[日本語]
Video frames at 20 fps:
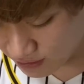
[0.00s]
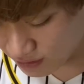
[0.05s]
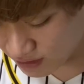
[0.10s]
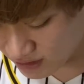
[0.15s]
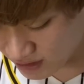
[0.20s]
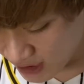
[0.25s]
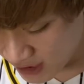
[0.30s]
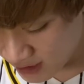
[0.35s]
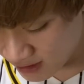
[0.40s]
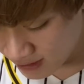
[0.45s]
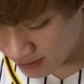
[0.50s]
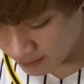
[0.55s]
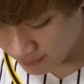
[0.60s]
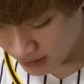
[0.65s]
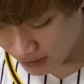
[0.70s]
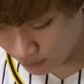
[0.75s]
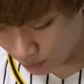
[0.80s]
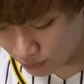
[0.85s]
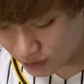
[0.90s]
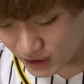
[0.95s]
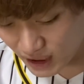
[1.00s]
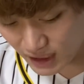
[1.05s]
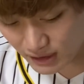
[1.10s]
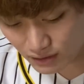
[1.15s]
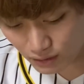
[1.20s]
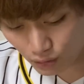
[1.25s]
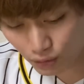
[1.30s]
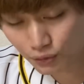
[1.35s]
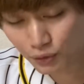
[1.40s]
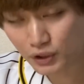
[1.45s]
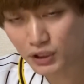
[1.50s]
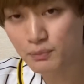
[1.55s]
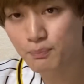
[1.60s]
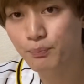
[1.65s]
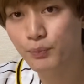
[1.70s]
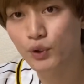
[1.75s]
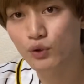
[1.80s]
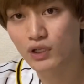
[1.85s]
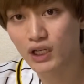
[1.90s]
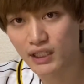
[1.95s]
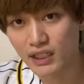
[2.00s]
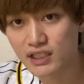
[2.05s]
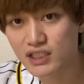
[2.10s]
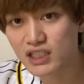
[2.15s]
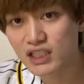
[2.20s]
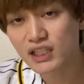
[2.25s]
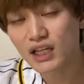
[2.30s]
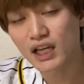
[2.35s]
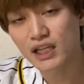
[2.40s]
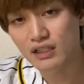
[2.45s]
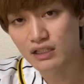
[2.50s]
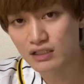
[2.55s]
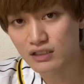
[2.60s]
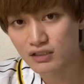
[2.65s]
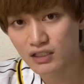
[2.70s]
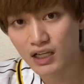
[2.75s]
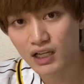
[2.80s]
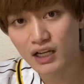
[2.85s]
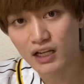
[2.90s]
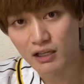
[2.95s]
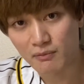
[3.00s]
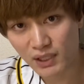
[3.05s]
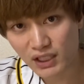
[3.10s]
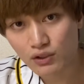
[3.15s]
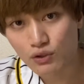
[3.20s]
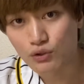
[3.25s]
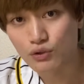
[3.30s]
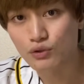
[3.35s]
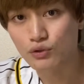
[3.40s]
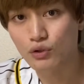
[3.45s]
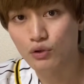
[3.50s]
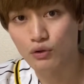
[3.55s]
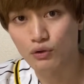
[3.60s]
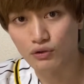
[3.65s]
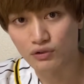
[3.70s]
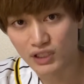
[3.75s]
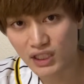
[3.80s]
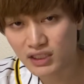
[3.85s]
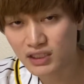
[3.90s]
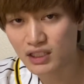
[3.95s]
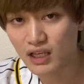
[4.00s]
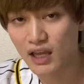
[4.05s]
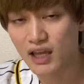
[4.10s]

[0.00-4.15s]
ですね。えー、とりあえずこの1本がね、次回に繋がればというところです。